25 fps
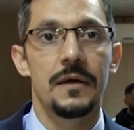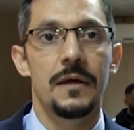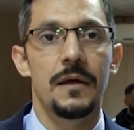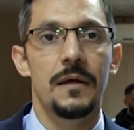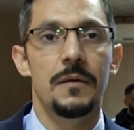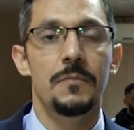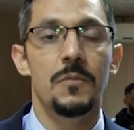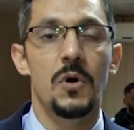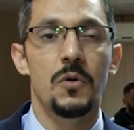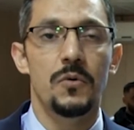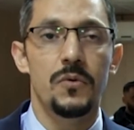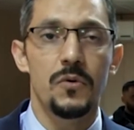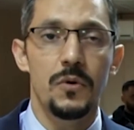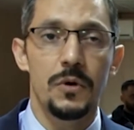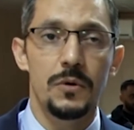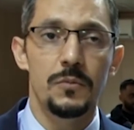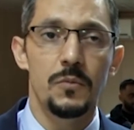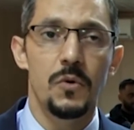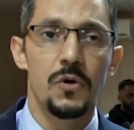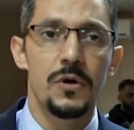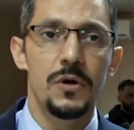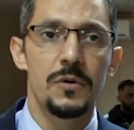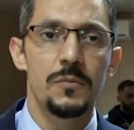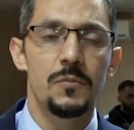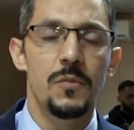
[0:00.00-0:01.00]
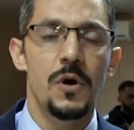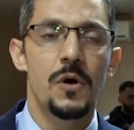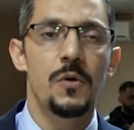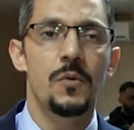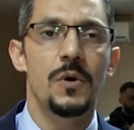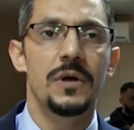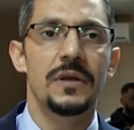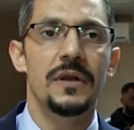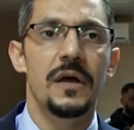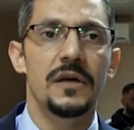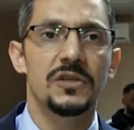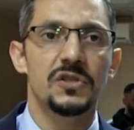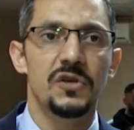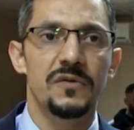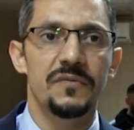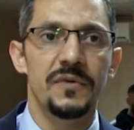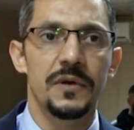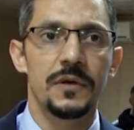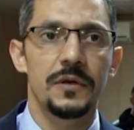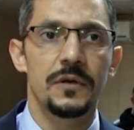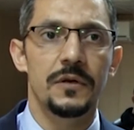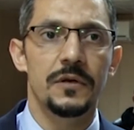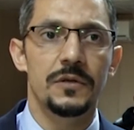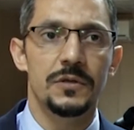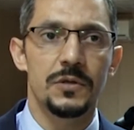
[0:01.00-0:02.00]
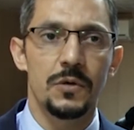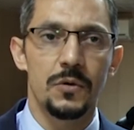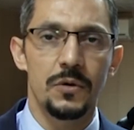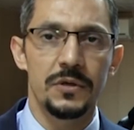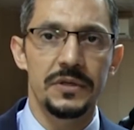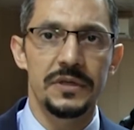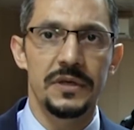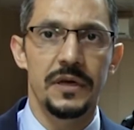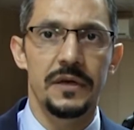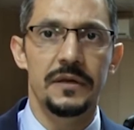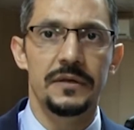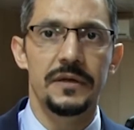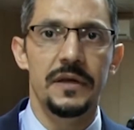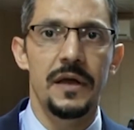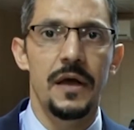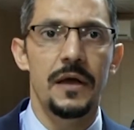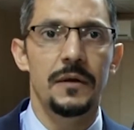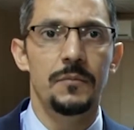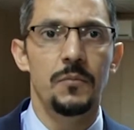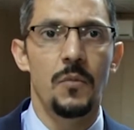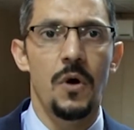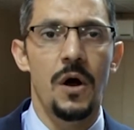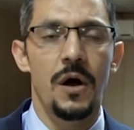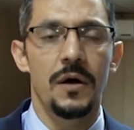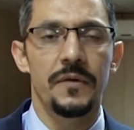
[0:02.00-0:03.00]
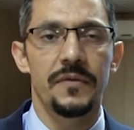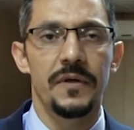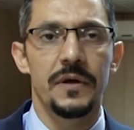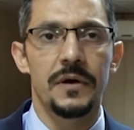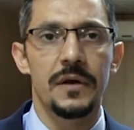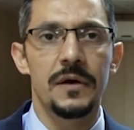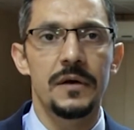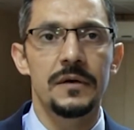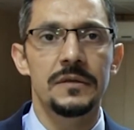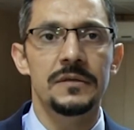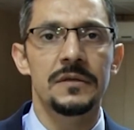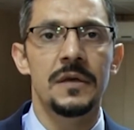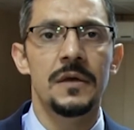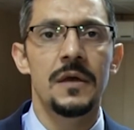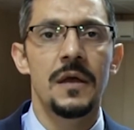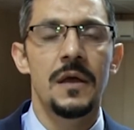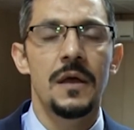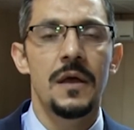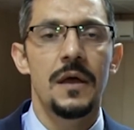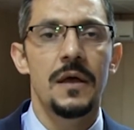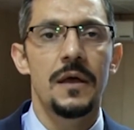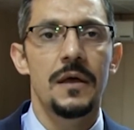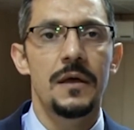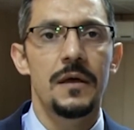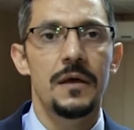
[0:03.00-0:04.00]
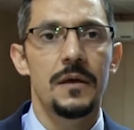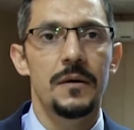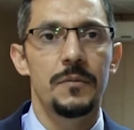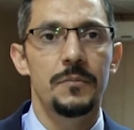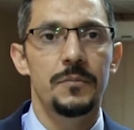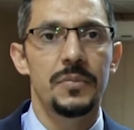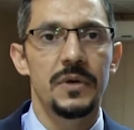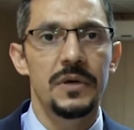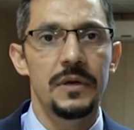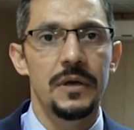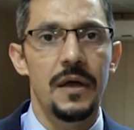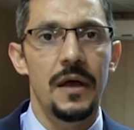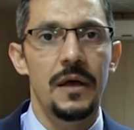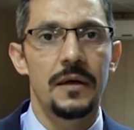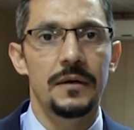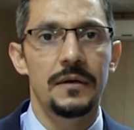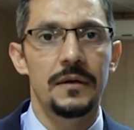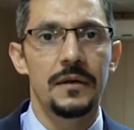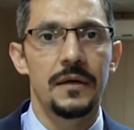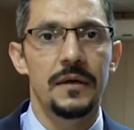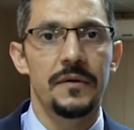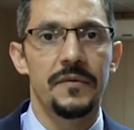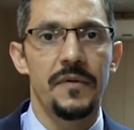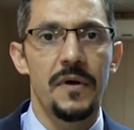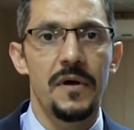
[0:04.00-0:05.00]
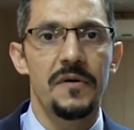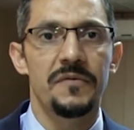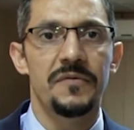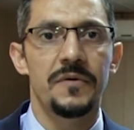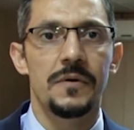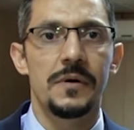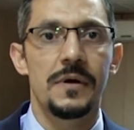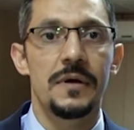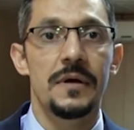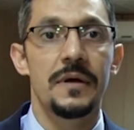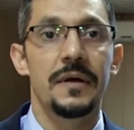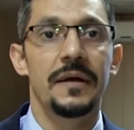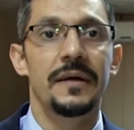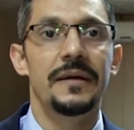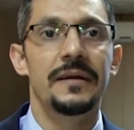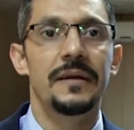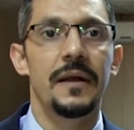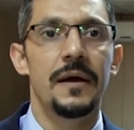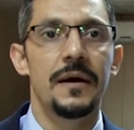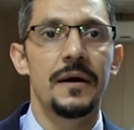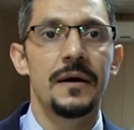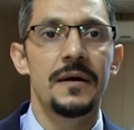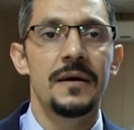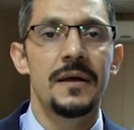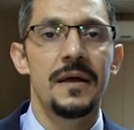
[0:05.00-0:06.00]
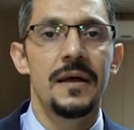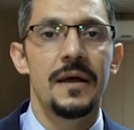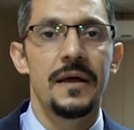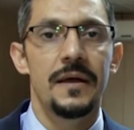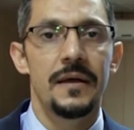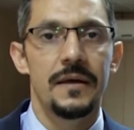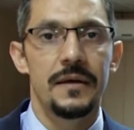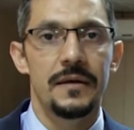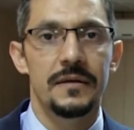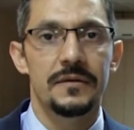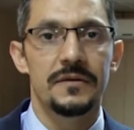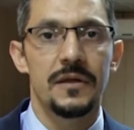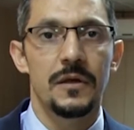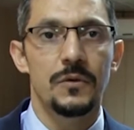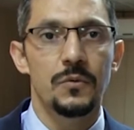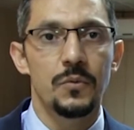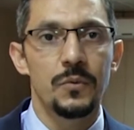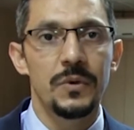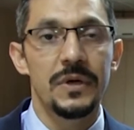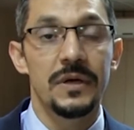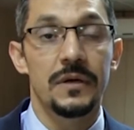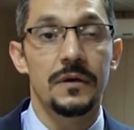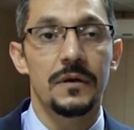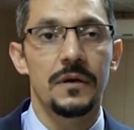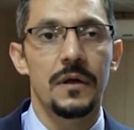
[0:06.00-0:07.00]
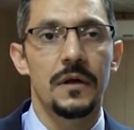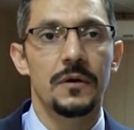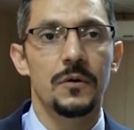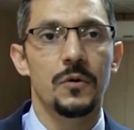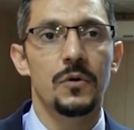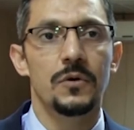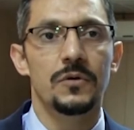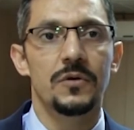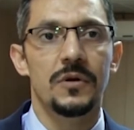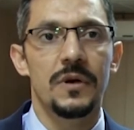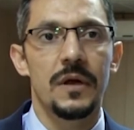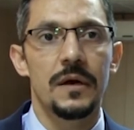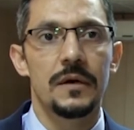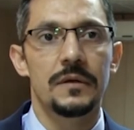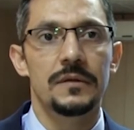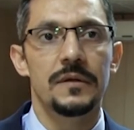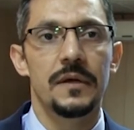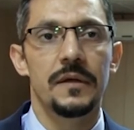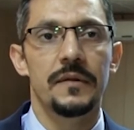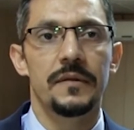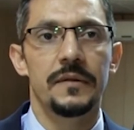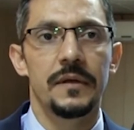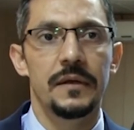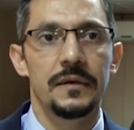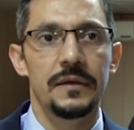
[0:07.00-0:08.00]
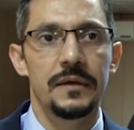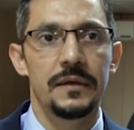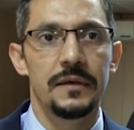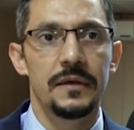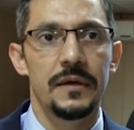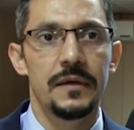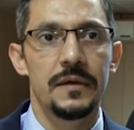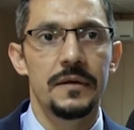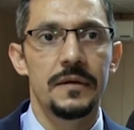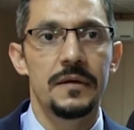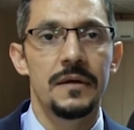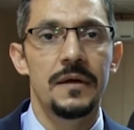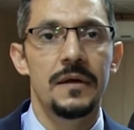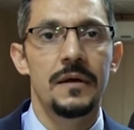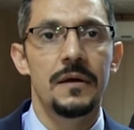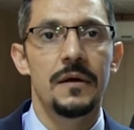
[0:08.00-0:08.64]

الموضوع المهم وهو الارشفه الالكترونيه للمحاضرات بالاضافه الى تطوير القدرات الذهنيه